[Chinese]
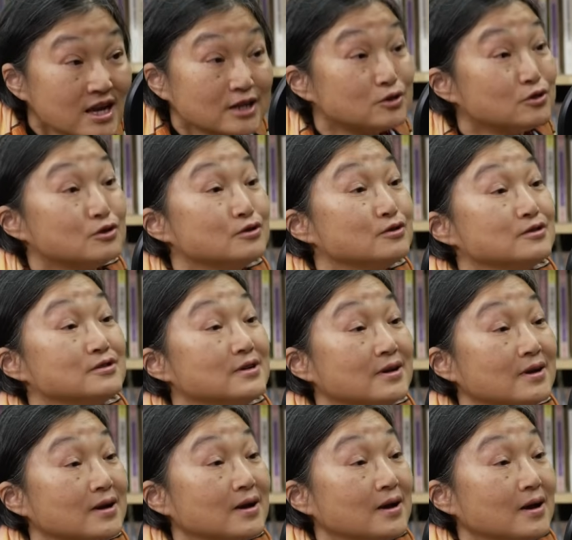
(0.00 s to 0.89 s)
业区，
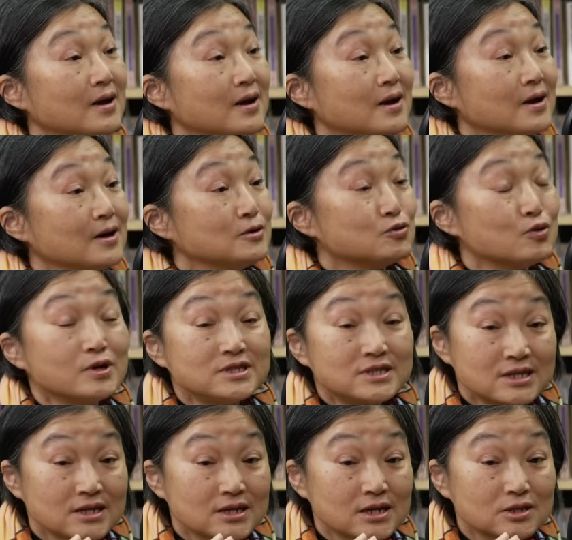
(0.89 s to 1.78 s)
是，所以
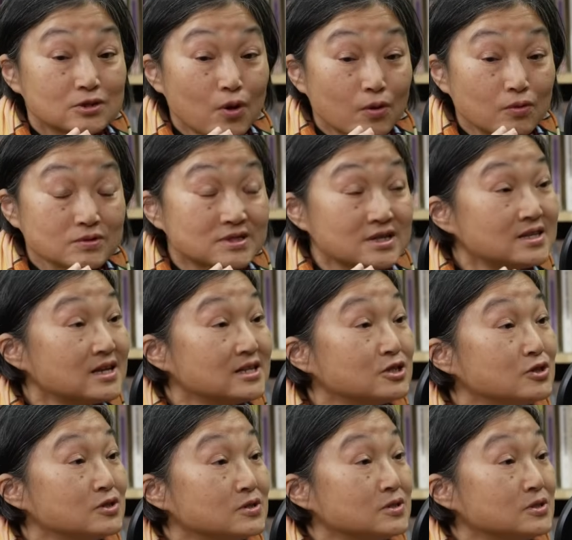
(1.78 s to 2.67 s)
整个洞真的
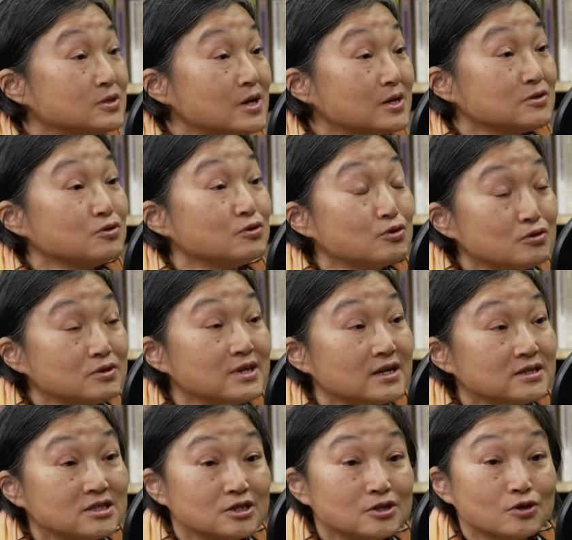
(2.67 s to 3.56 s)
是像就
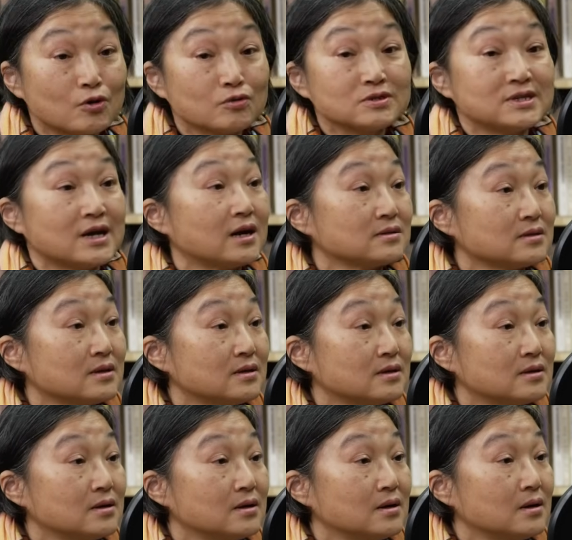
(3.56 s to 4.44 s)
像新聪讲
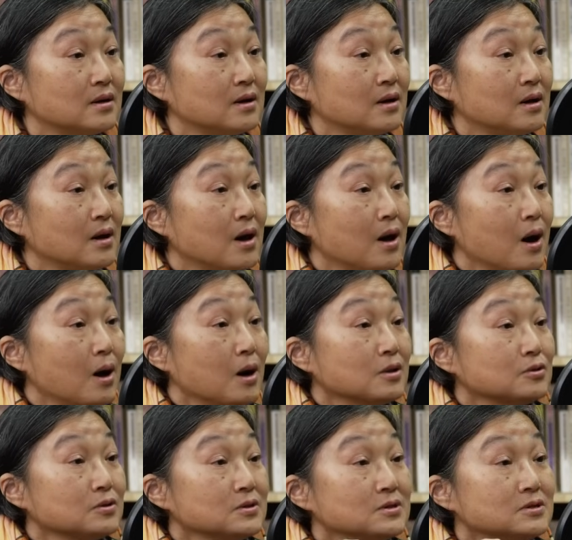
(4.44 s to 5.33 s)
的，
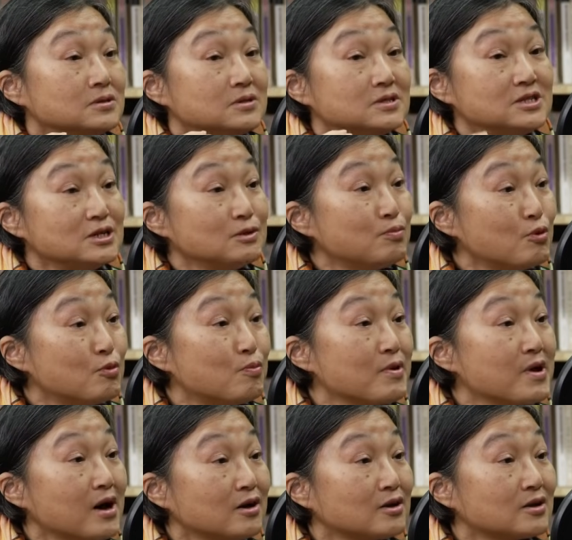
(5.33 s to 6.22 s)
西部
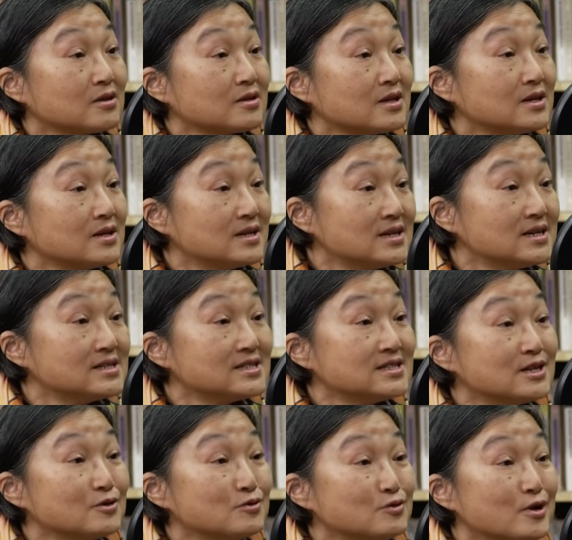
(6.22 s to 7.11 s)
不要的垃
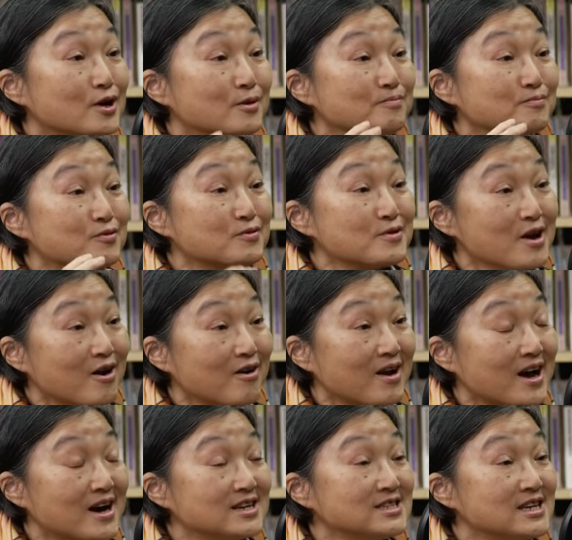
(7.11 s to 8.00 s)
色全部要
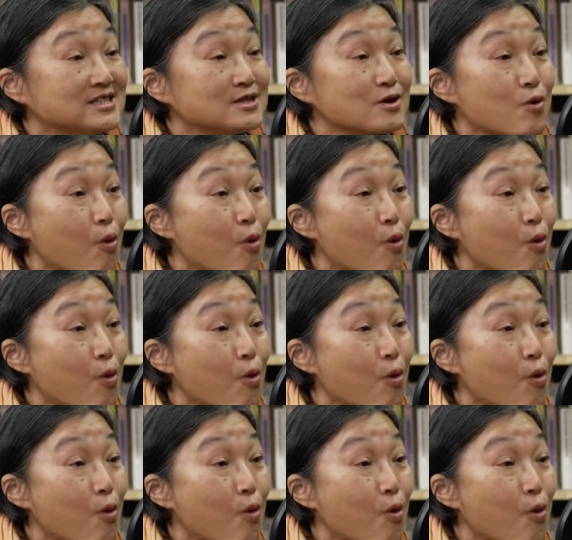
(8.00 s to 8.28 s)
来，而且是